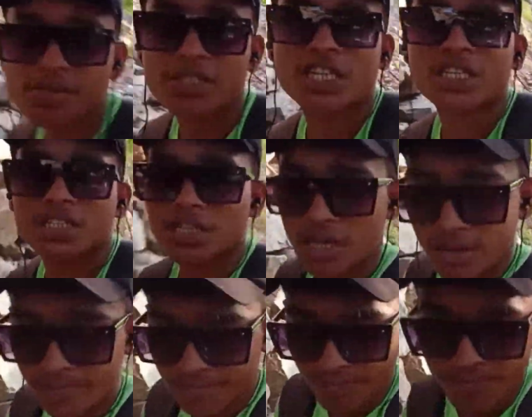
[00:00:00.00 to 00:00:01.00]
नहीं बता सकता
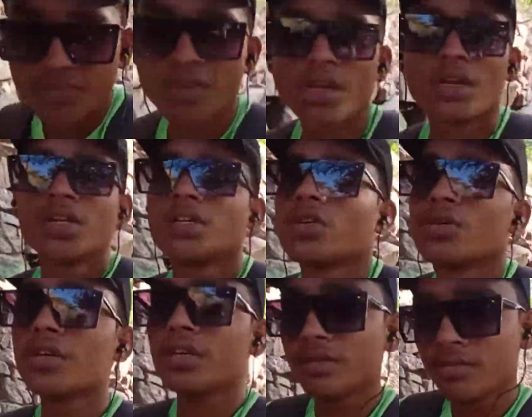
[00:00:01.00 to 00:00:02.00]

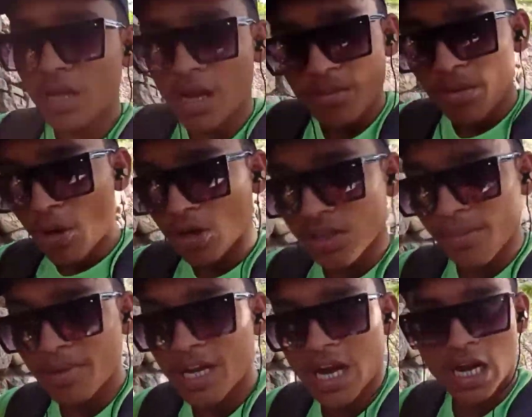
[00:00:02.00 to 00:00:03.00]
क्योंकि अभी बहुत
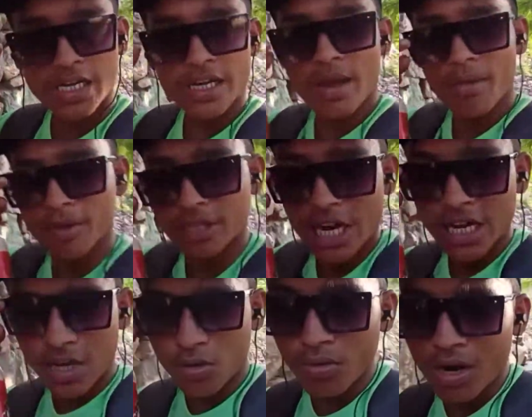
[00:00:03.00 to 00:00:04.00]
लंबी कहानी है अभी
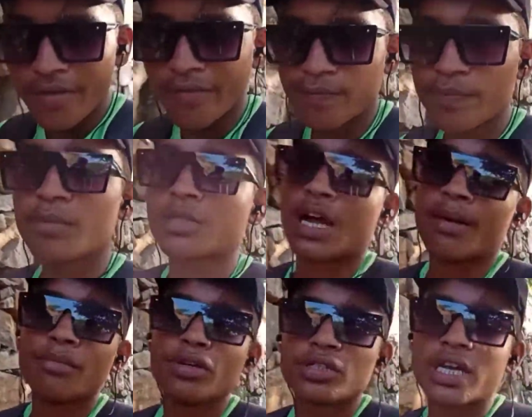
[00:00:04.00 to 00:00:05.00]
बताने लगूँगा
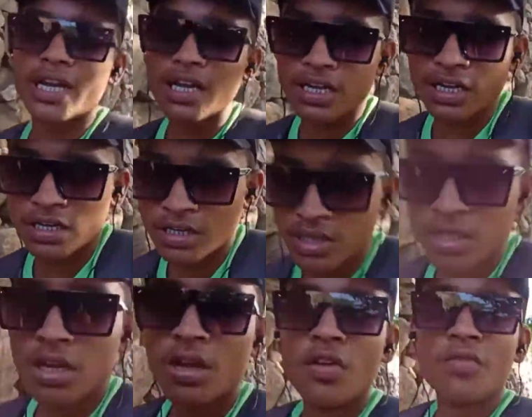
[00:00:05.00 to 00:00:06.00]
शाम भी हो जाएगा
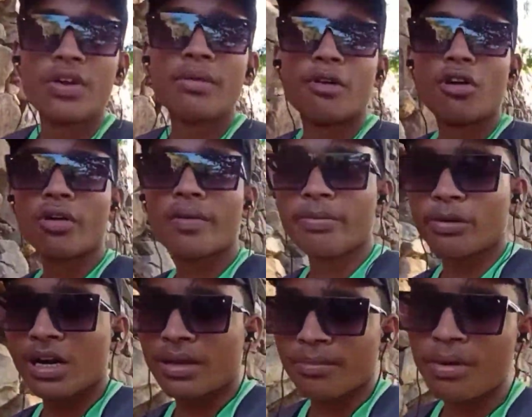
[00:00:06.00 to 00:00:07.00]
फिर ब्लॉग भी
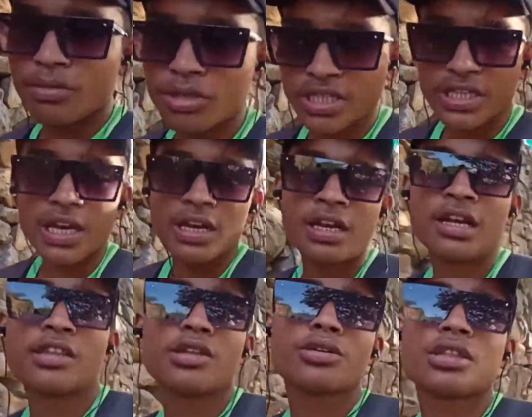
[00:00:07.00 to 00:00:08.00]
पूरा लंबा बहुत ज़्यादा
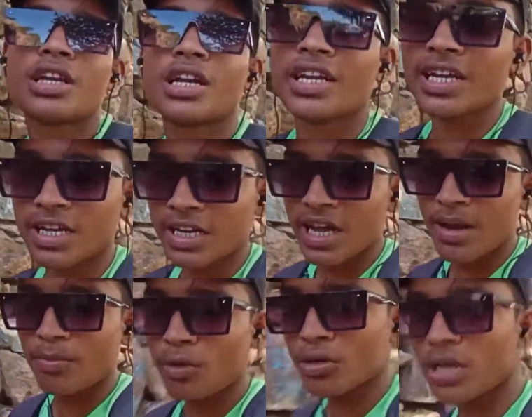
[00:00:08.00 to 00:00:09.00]
तो इतना नहीं करना
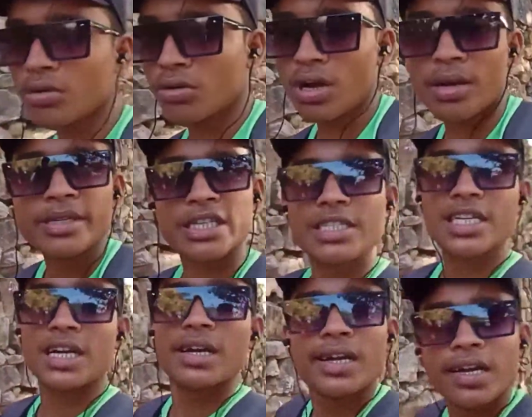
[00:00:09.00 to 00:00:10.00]
आप लोग ना गूगल में सर्च
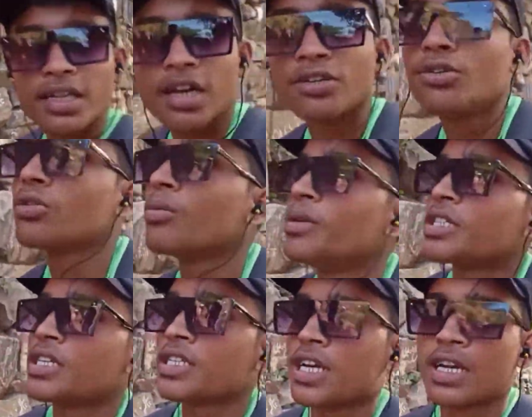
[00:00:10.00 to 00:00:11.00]
कर लेना या यूट्यूब में
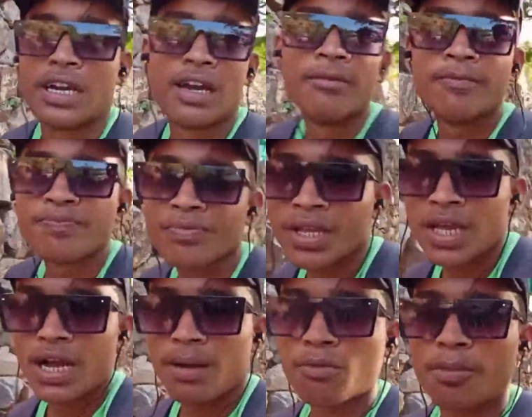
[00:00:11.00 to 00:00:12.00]
सर्च कर लेना
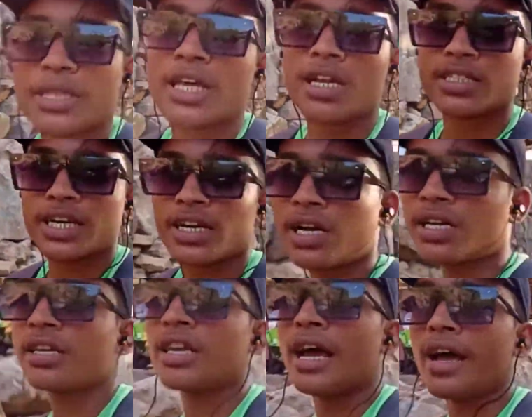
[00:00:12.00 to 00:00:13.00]
आपको पता लग जाएगा
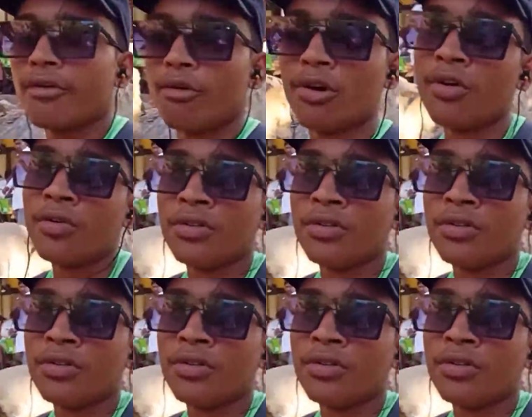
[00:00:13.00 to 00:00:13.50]
कि क्या है वो